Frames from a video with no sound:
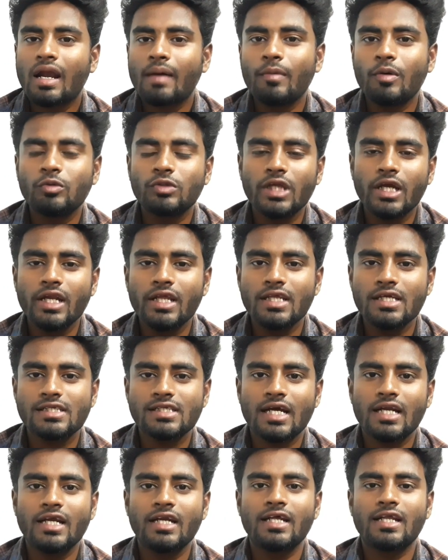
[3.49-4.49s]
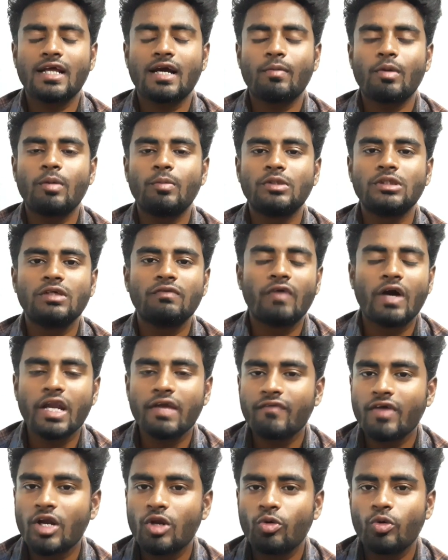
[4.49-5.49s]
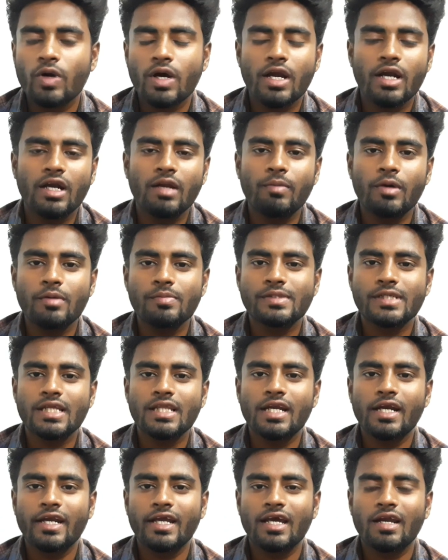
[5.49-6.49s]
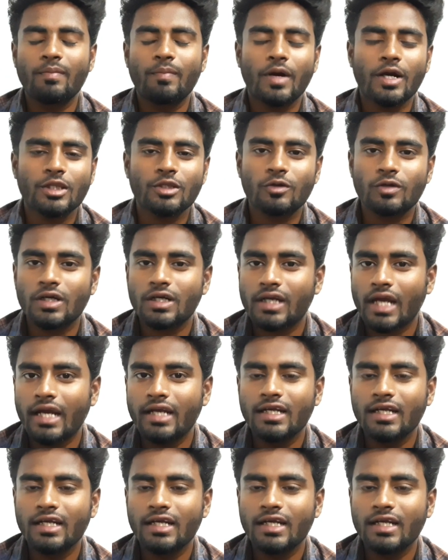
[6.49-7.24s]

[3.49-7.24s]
நம்ம உதயநிதி ஸ்டாலின் அதுக்கப்புறம் வந்து வடிவேலு இவங்க ரெண்டு பேரும் சேர்ந்து நடிக்கிற படத்தோட